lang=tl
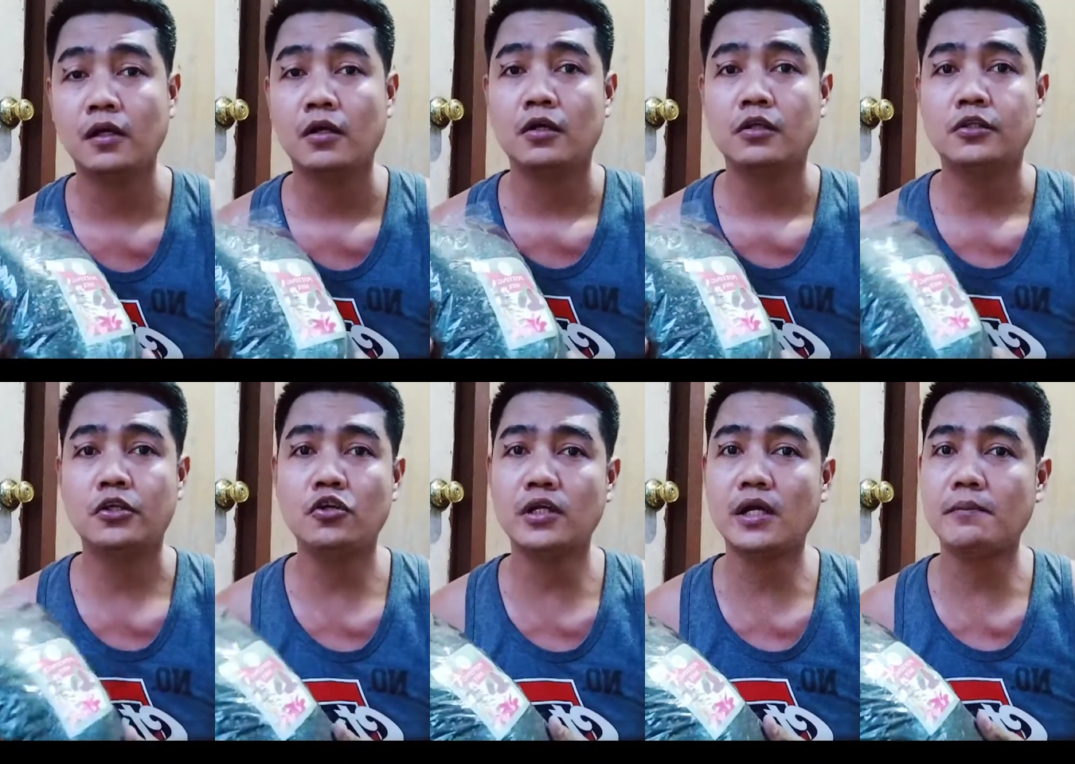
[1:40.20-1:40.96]
So
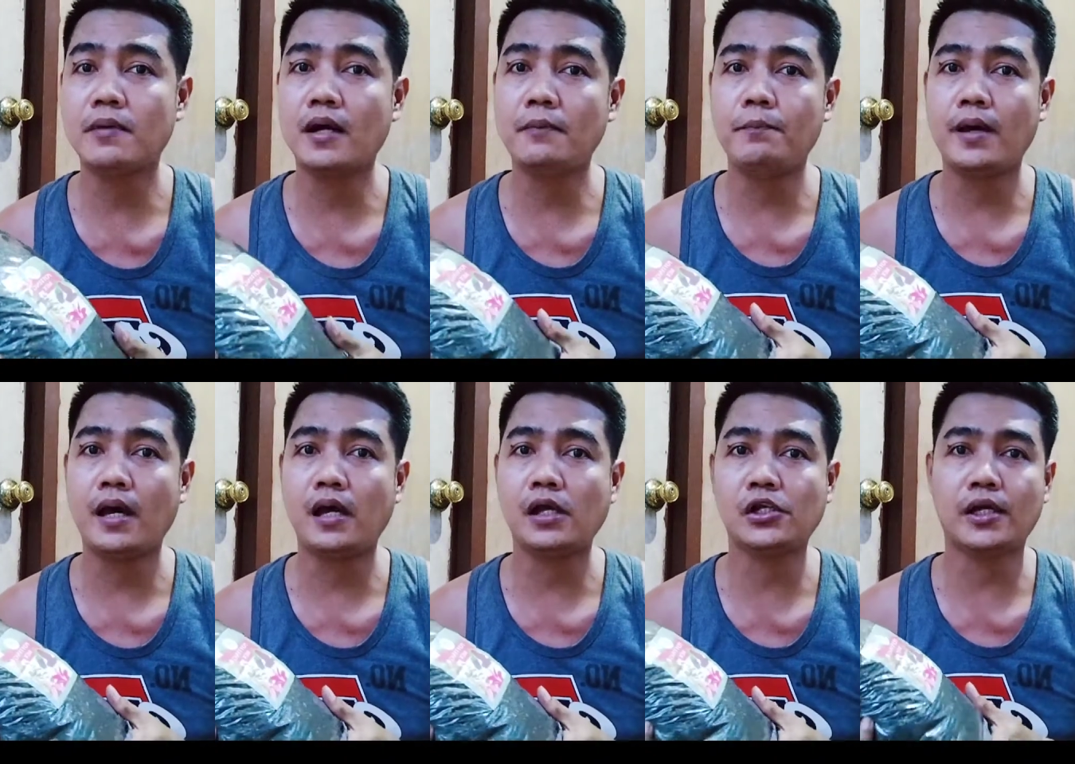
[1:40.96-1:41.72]
yun nga mga
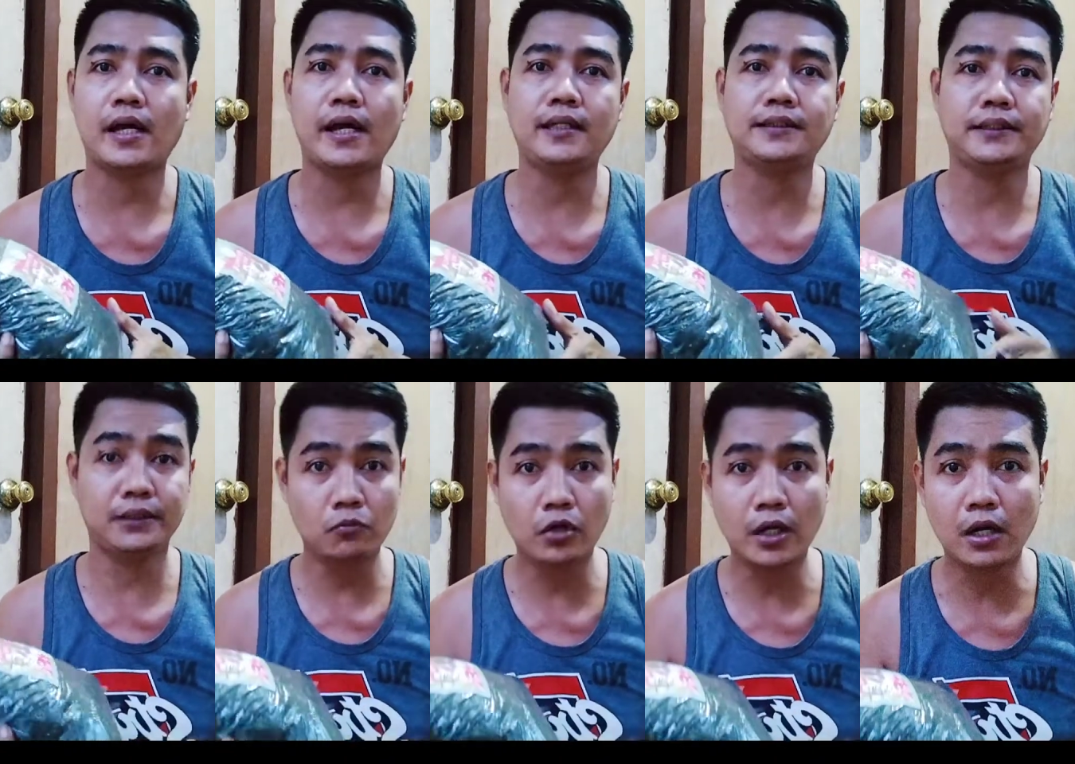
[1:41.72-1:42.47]
besh ay
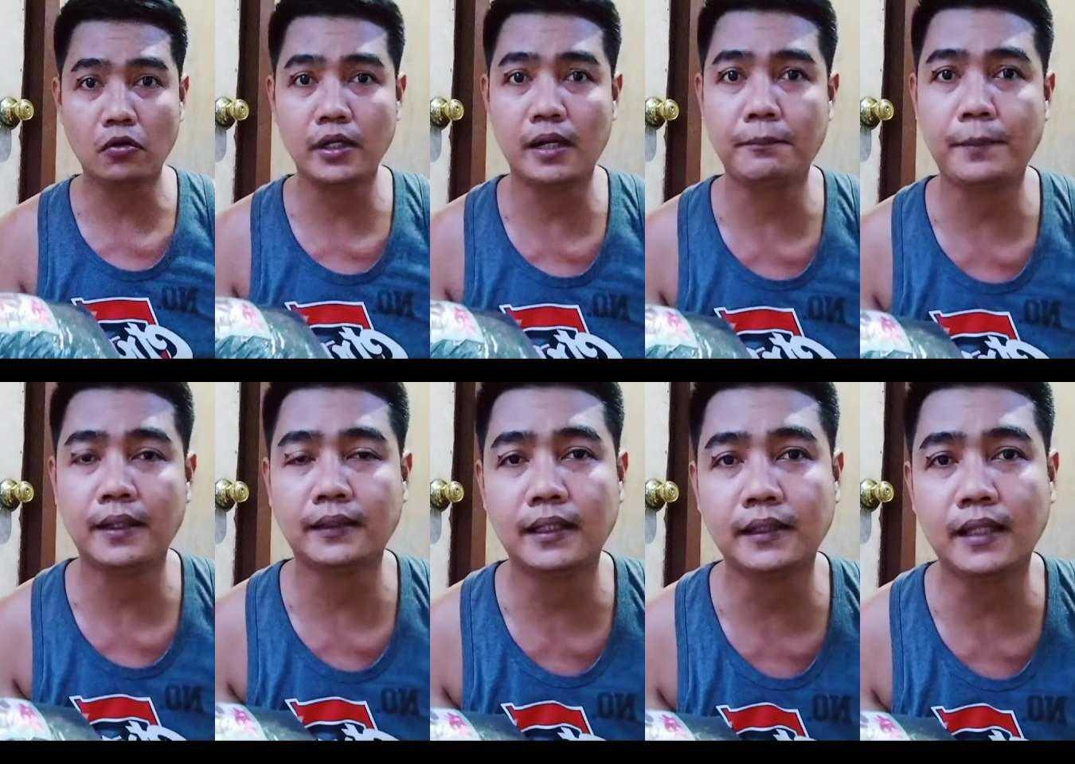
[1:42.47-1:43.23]
sisimulan ko ng
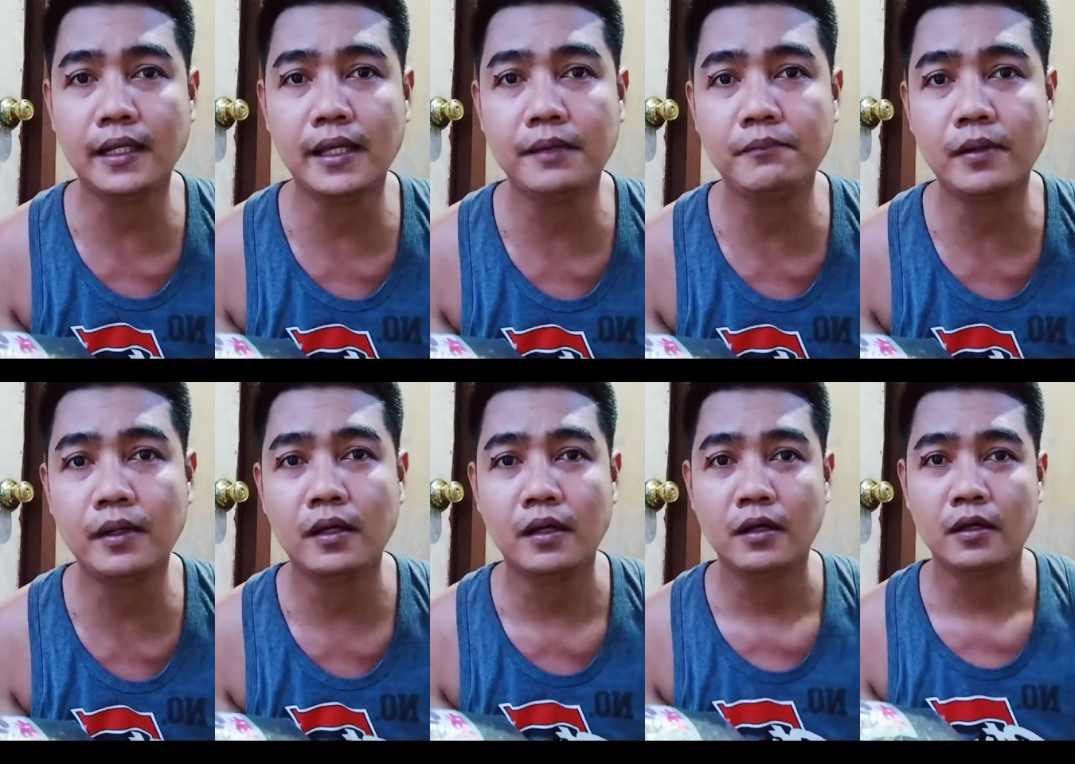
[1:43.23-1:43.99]
pagtatanim.
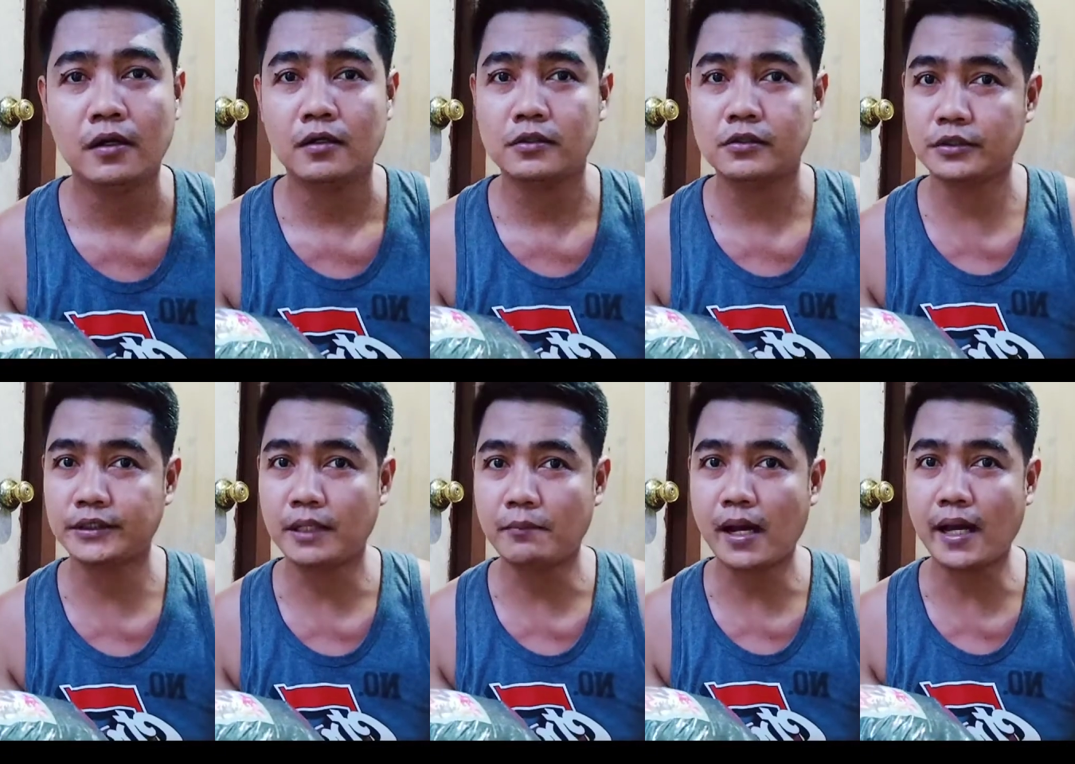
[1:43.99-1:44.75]
So
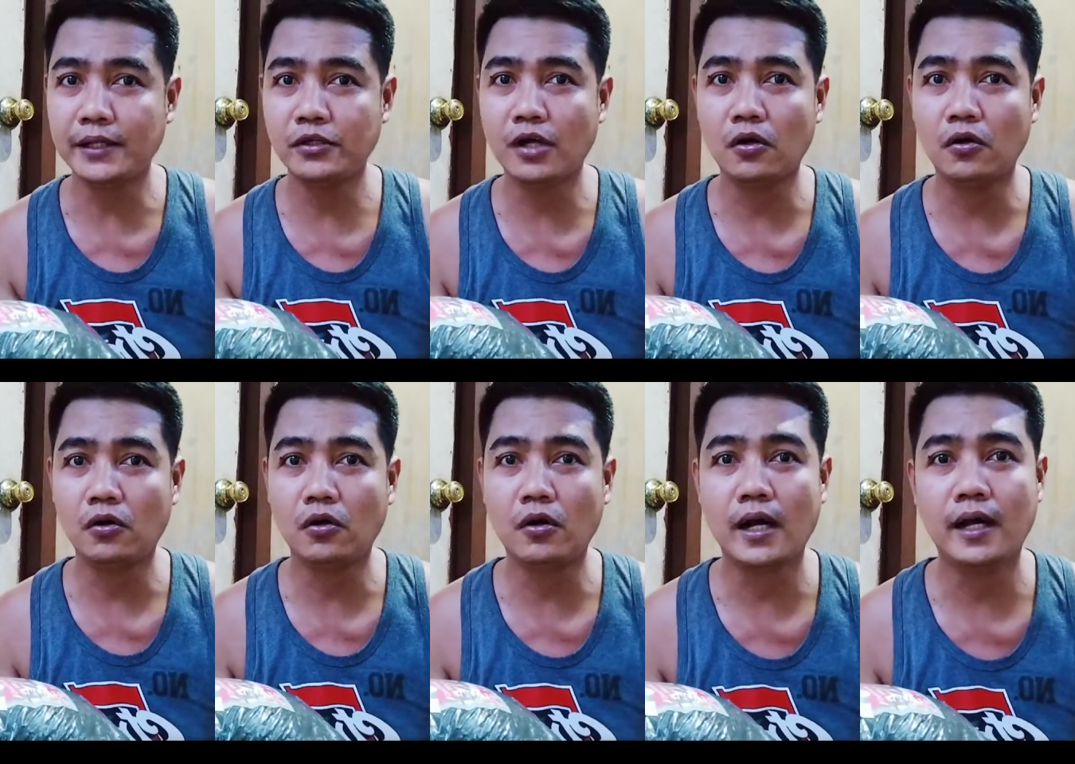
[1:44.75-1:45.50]
samahan niyo
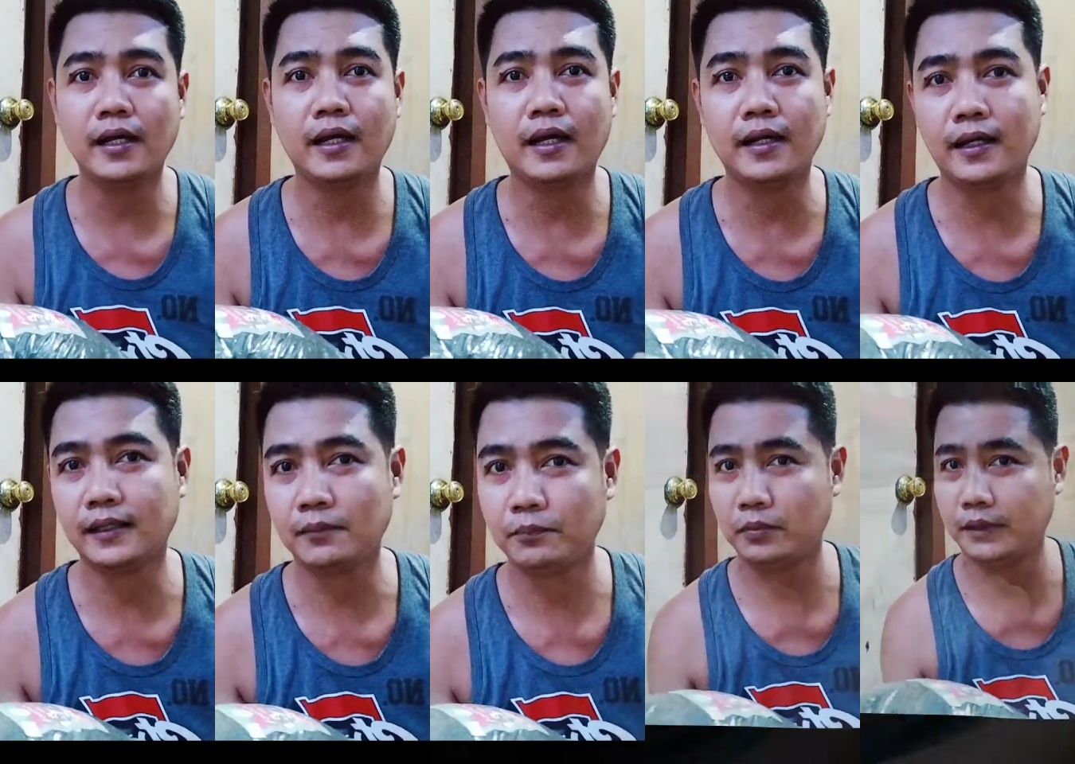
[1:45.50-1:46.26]
ako hanggang
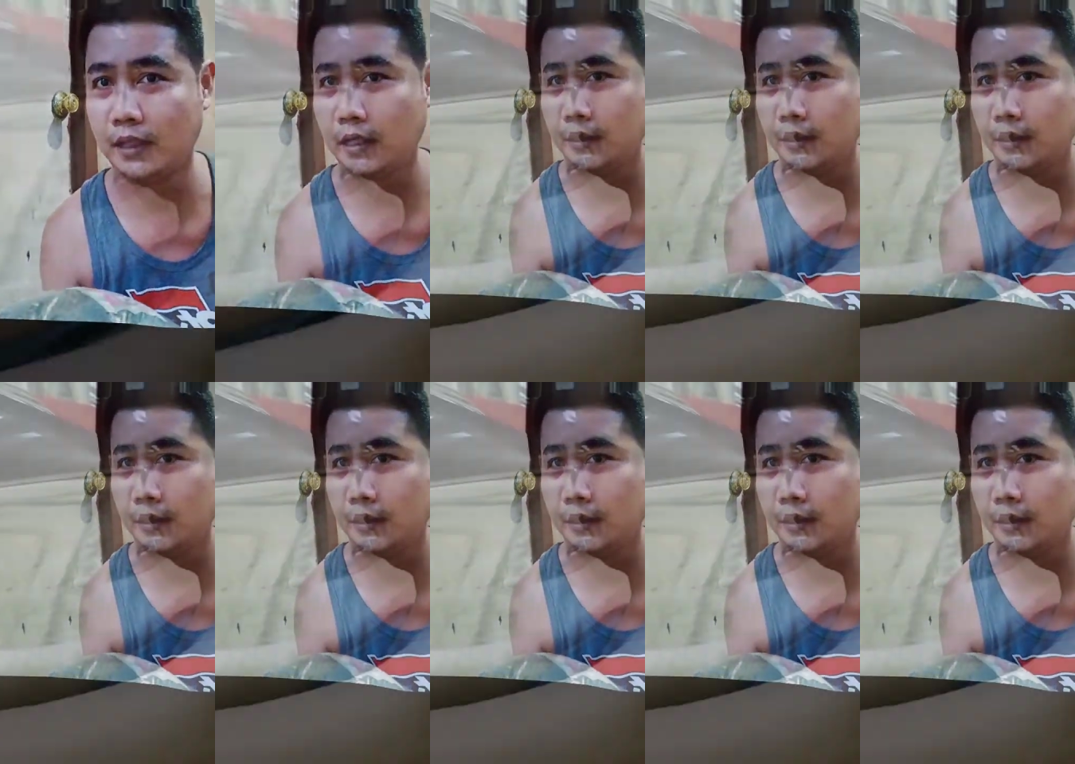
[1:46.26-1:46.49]
katapusan.